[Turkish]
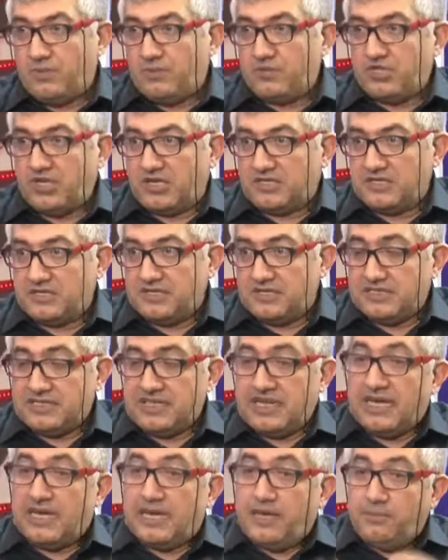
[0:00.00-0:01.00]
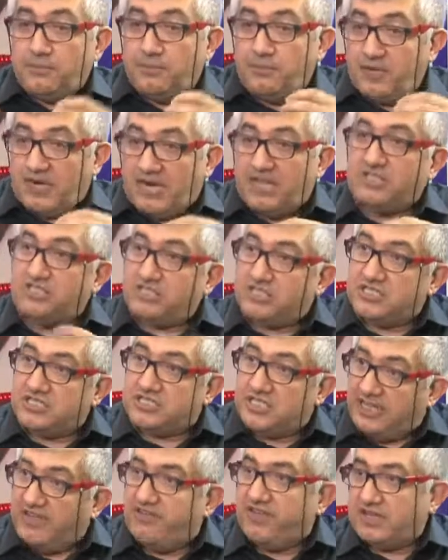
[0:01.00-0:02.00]
yapacaksınız?
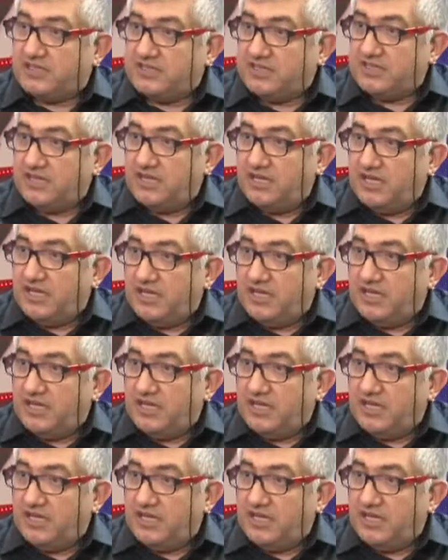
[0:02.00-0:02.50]
Branşıysa evet.